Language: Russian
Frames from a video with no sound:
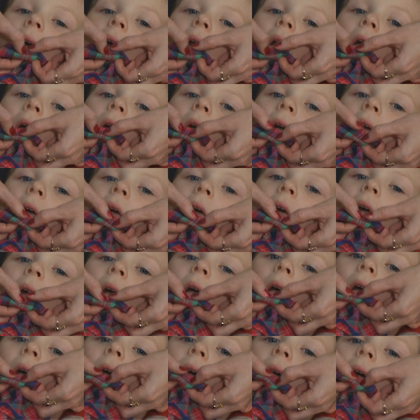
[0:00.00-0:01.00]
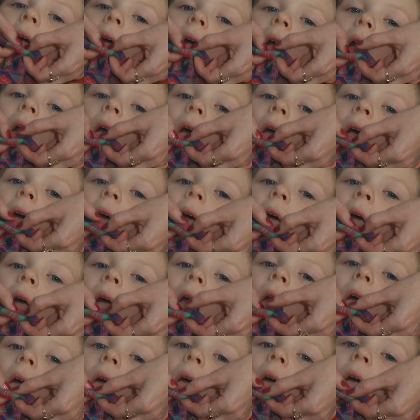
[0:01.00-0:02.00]
Сначала кончик
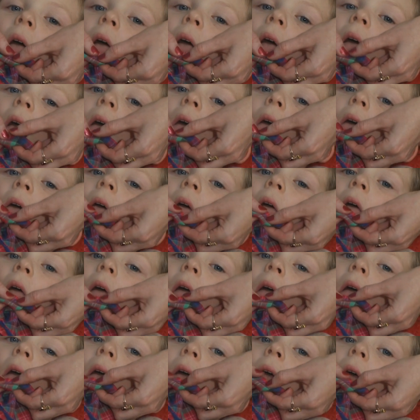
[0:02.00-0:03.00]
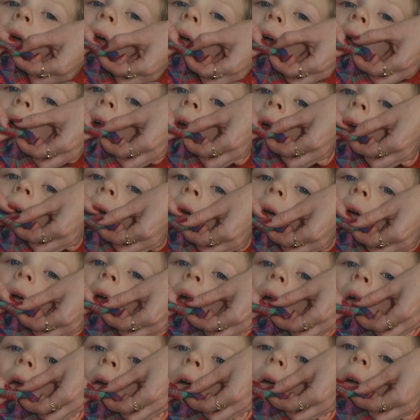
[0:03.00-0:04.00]
языка перетираем,
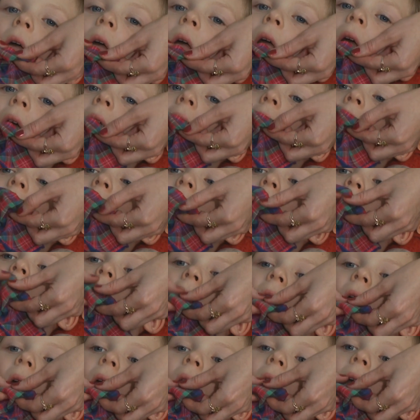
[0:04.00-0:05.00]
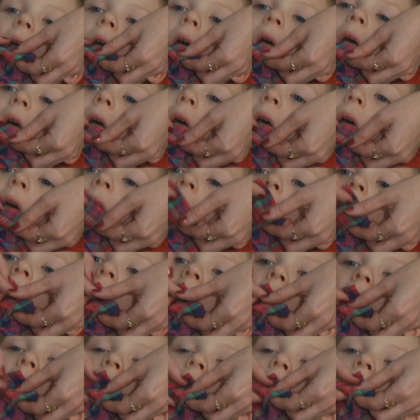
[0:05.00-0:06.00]
потом мы продвигаемся
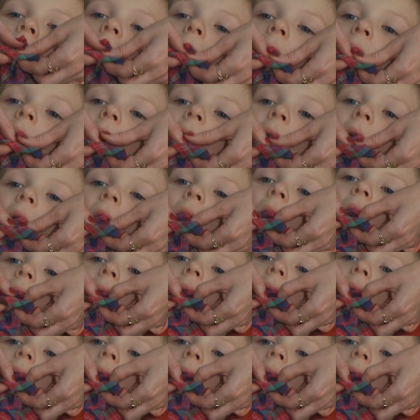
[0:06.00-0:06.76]
дальше. Дальше.